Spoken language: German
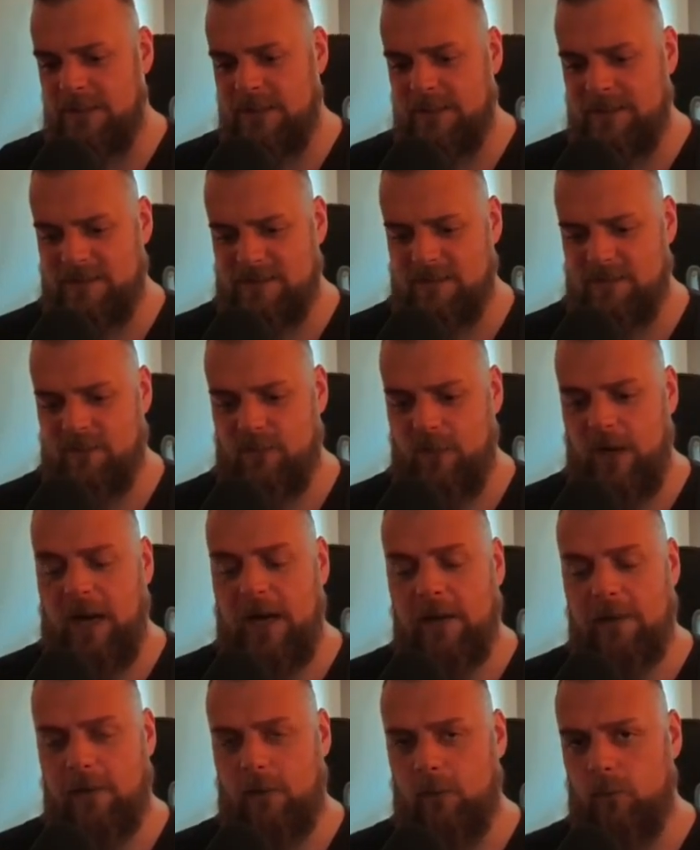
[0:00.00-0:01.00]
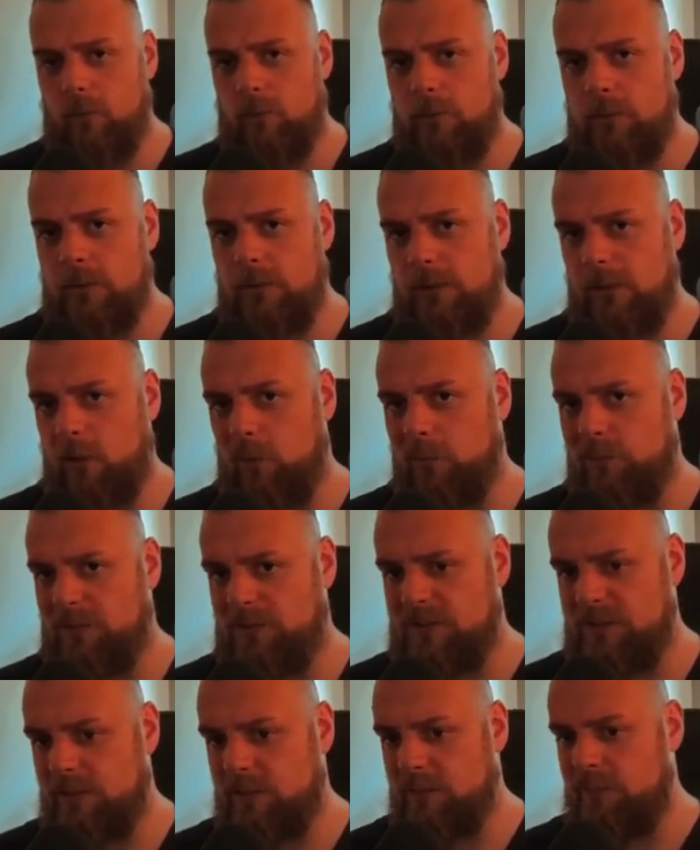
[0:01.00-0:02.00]
Das ist für Heiler unglaublich
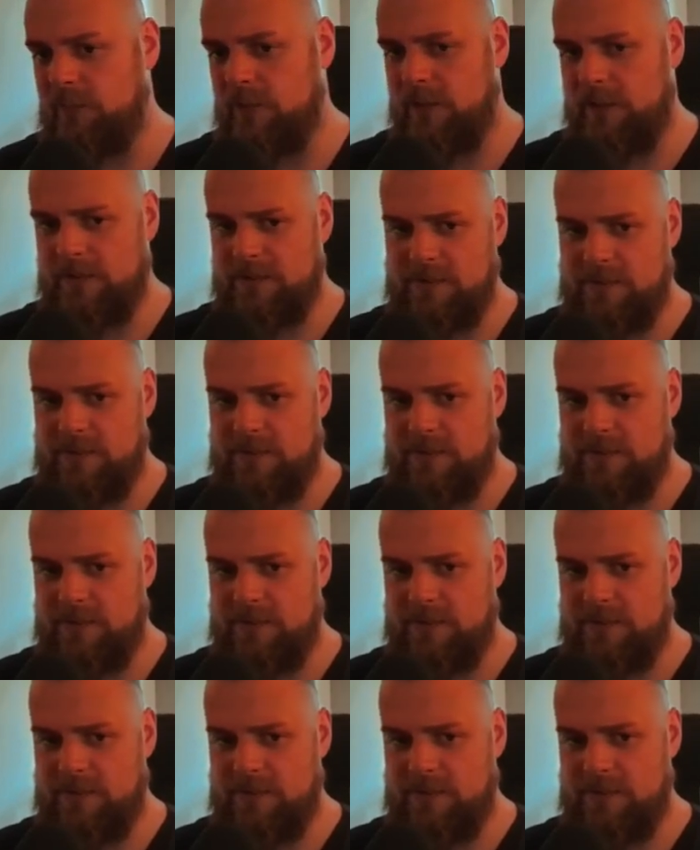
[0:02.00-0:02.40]
hilfreich.